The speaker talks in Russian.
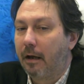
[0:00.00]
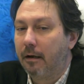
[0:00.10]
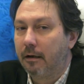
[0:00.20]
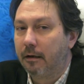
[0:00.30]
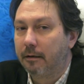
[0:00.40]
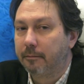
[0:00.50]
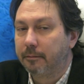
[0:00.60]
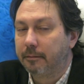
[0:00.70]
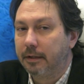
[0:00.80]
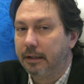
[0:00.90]
А,
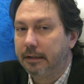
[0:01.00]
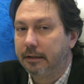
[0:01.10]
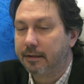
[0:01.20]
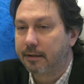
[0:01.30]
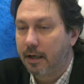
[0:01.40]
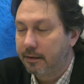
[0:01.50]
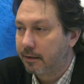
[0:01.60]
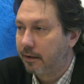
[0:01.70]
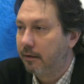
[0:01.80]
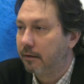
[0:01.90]
это
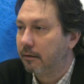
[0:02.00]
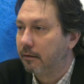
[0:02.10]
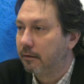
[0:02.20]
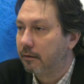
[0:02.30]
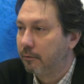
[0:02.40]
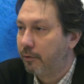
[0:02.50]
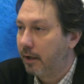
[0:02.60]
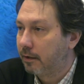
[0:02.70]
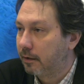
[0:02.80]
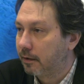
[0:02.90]
сказки э,
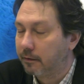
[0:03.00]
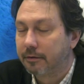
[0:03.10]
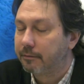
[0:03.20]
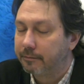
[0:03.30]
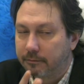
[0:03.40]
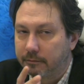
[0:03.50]
лауреата, э,